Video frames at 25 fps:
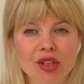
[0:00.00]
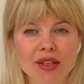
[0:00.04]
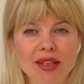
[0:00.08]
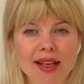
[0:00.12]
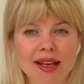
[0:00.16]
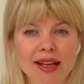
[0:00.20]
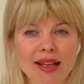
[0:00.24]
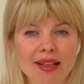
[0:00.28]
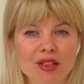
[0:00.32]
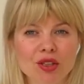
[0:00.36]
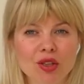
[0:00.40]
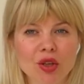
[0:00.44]

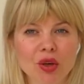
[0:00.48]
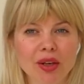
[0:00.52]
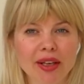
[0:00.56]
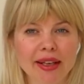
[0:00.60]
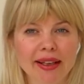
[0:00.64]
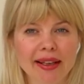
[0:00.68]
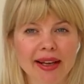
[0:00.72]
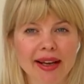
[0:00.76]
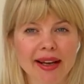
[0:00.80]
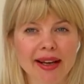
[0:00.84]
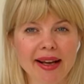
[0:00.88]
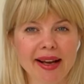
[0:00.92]
della
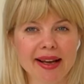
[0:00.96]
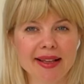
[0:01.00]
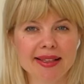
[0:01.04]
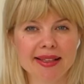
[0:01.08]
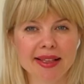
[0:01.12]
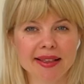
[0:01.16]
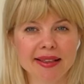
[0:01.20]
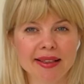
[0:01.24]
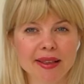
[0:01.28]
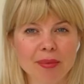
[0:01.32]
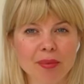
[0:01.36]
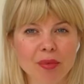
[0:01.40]
storica
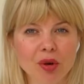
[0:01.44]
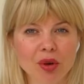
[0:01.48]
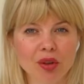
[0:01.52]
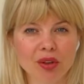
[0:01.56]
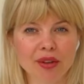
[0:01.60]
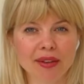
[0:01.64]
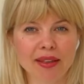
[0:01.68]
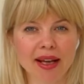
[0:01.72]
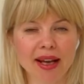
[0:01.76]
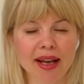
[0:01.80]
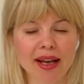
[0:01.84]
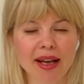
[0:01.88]
casa di
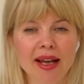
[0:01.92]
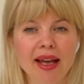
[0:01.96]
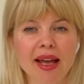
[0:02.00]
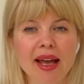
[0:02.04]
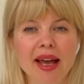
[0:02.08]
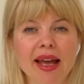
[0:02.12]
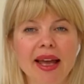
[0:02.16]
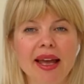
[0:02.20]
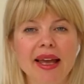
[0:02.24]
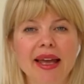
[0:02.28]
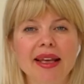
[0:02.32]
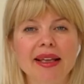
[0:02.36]
moda
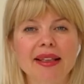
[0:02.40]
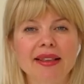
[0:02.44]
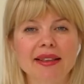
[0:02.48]
e